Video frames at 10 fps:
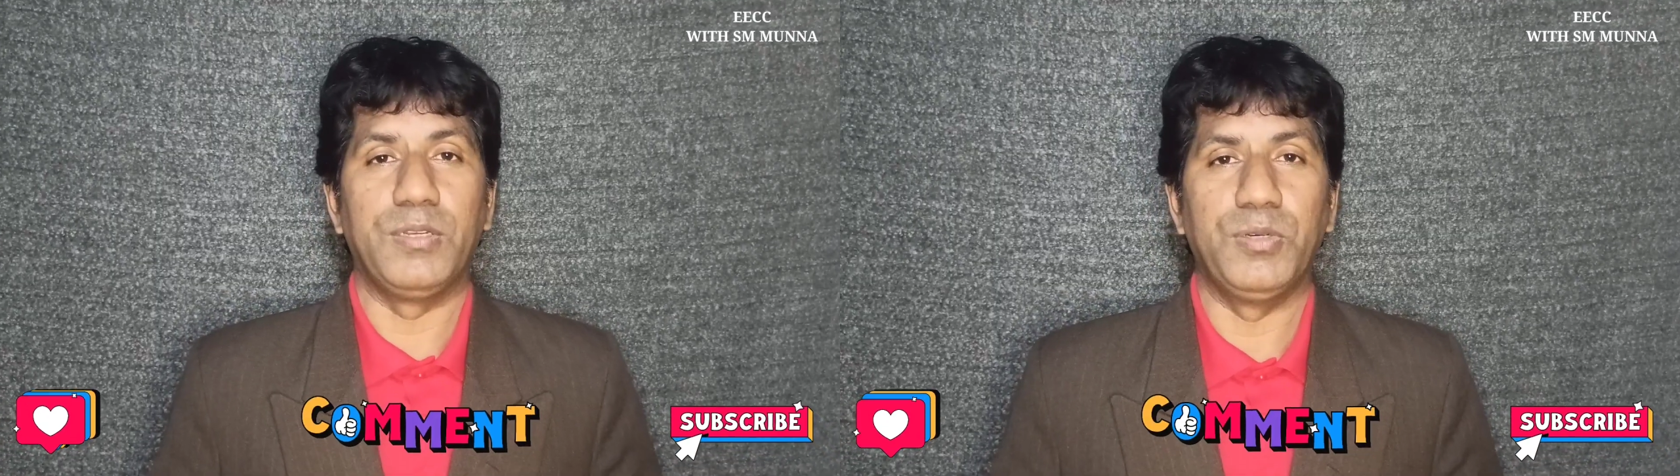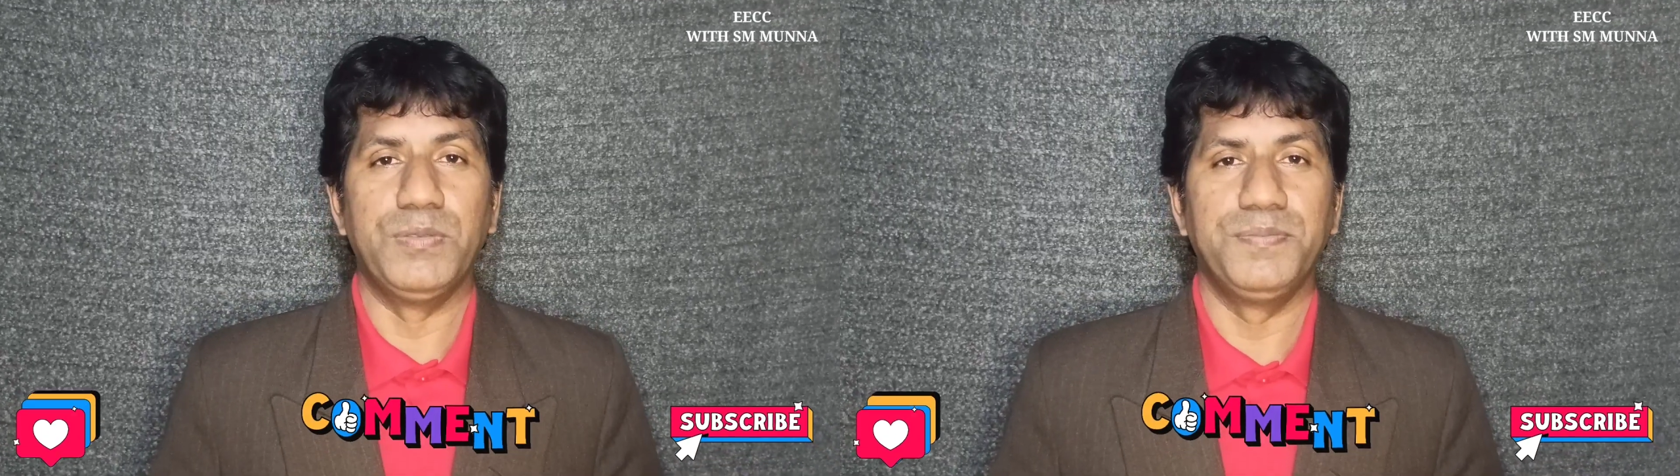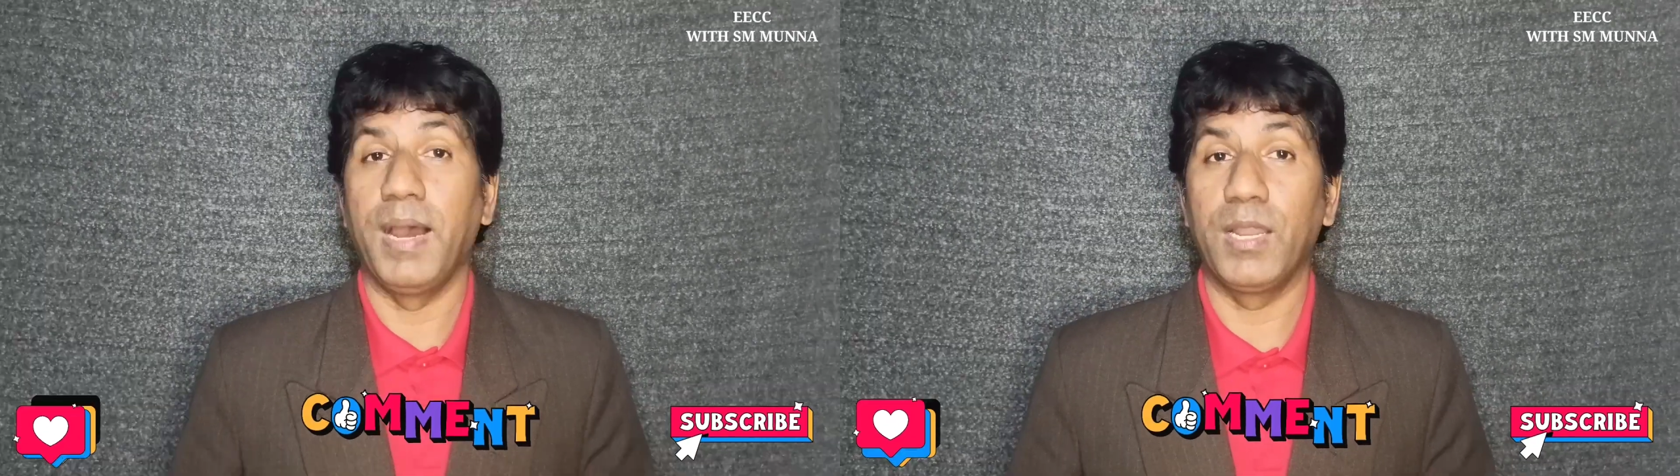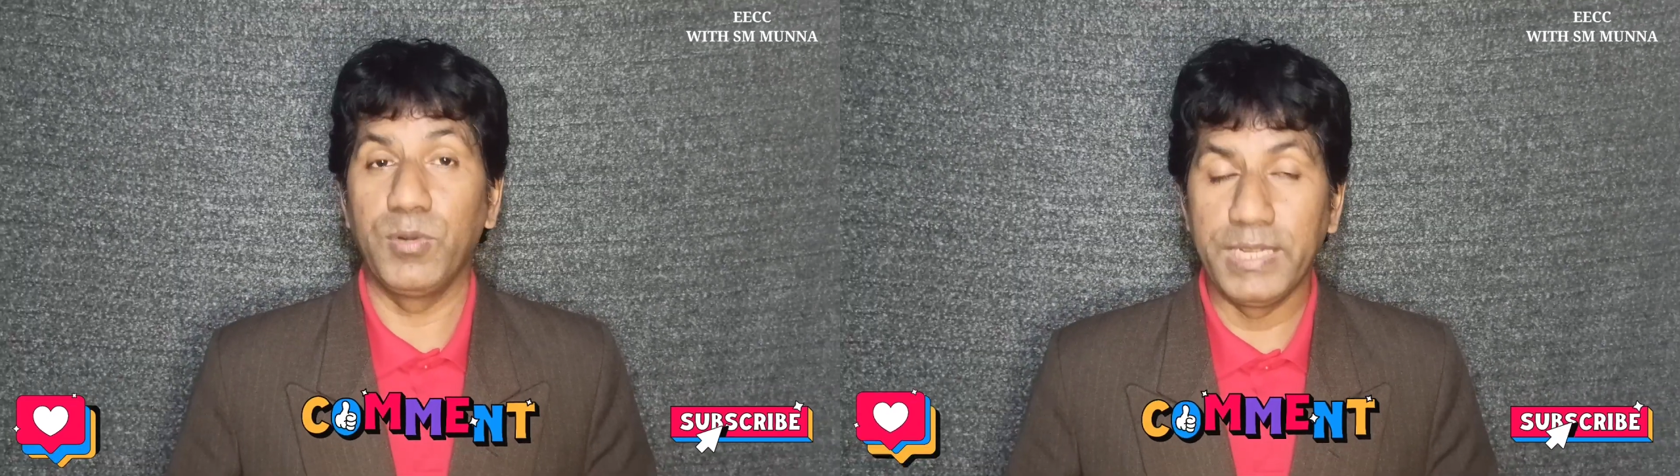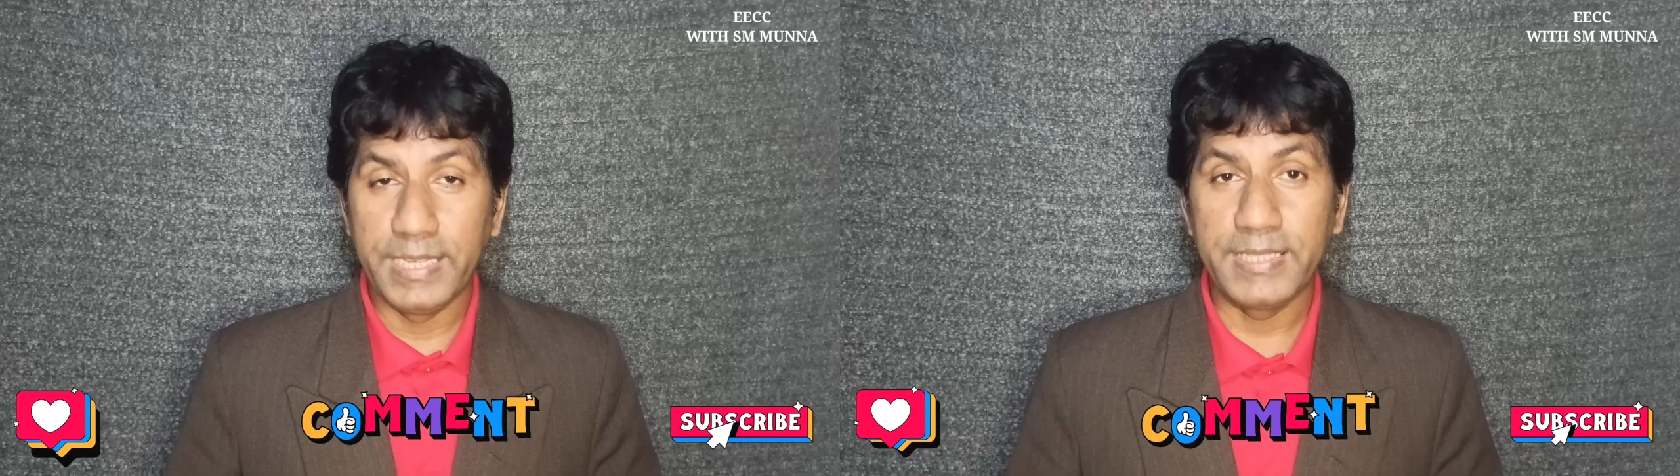লাগলো
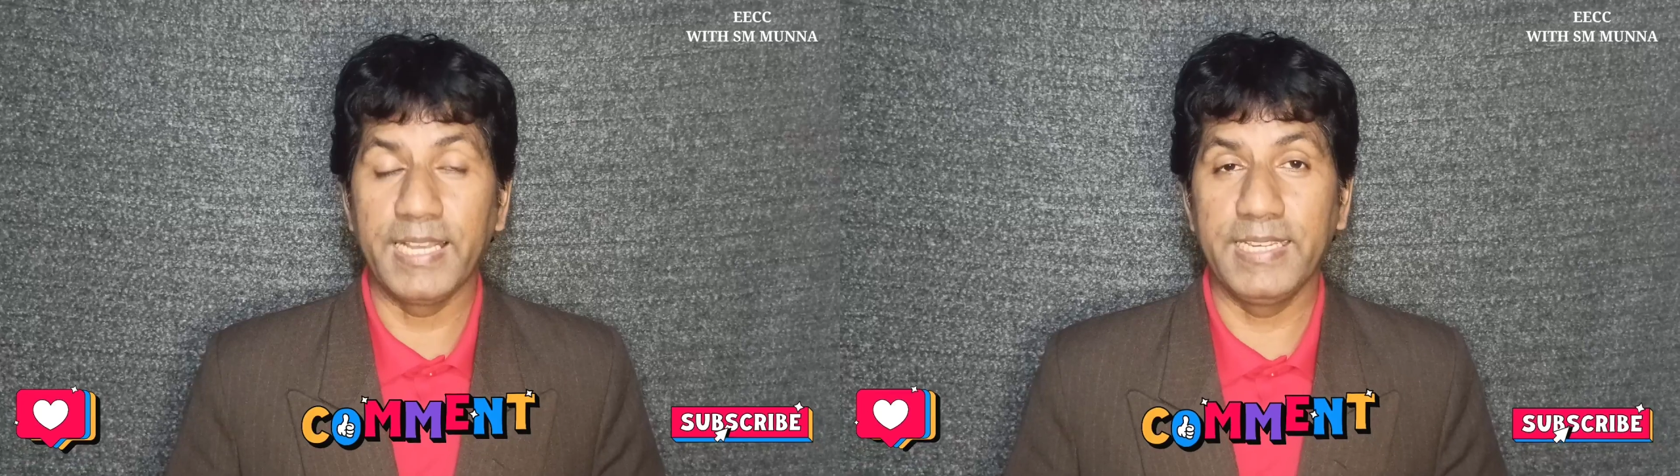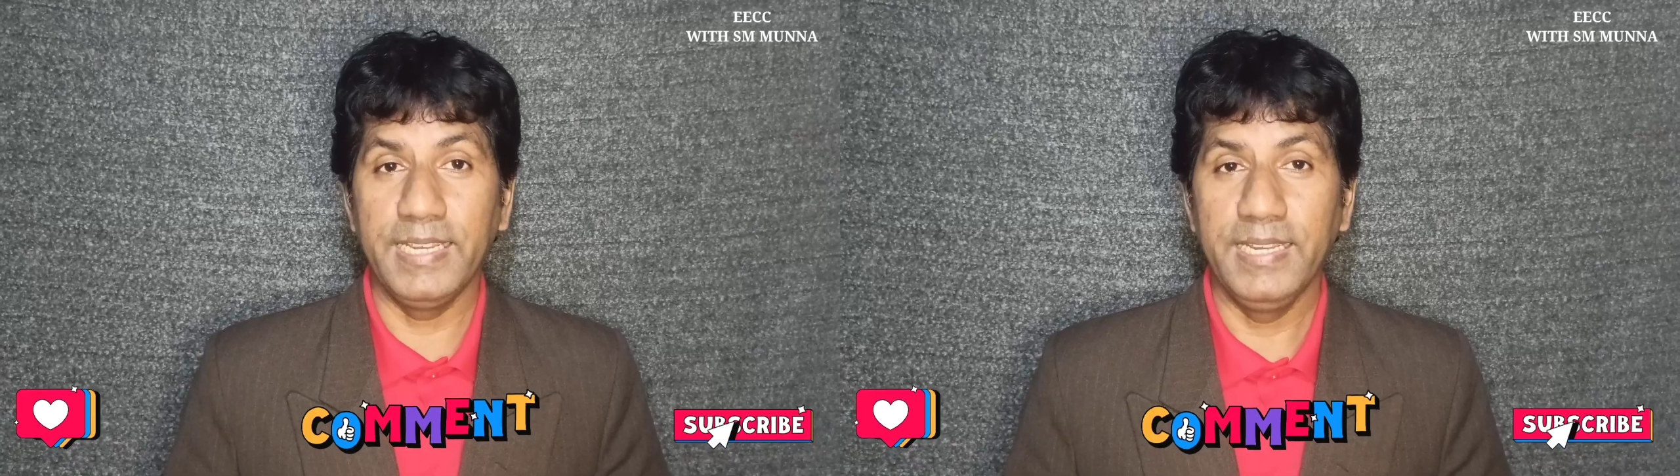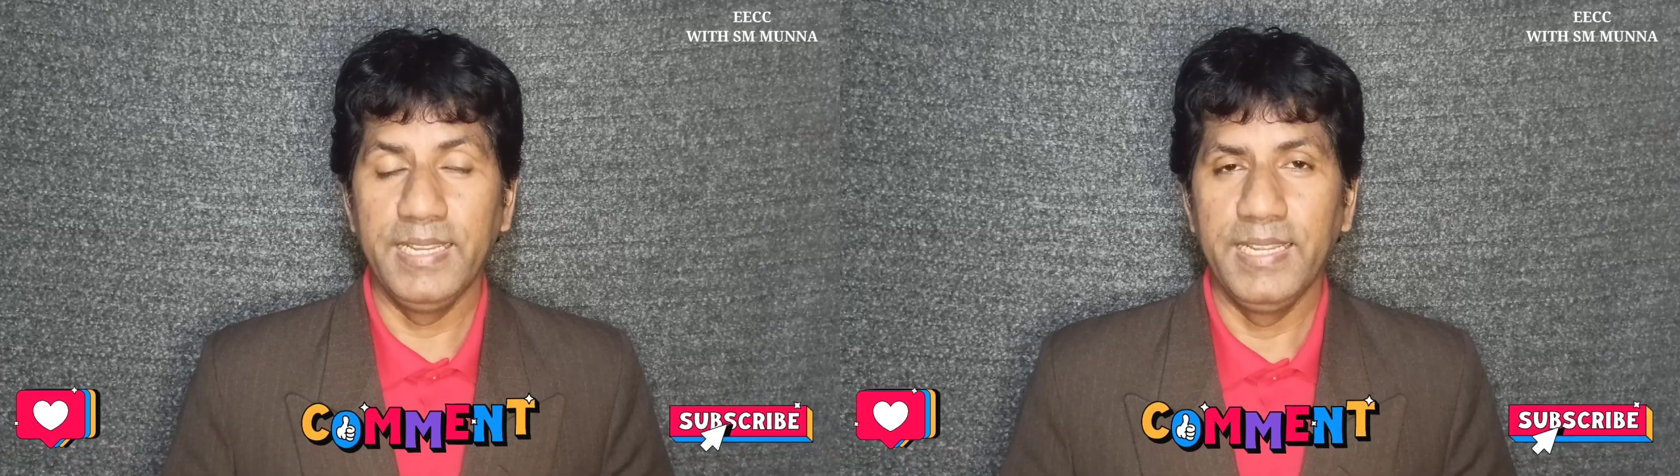ভালো লেগে থাকে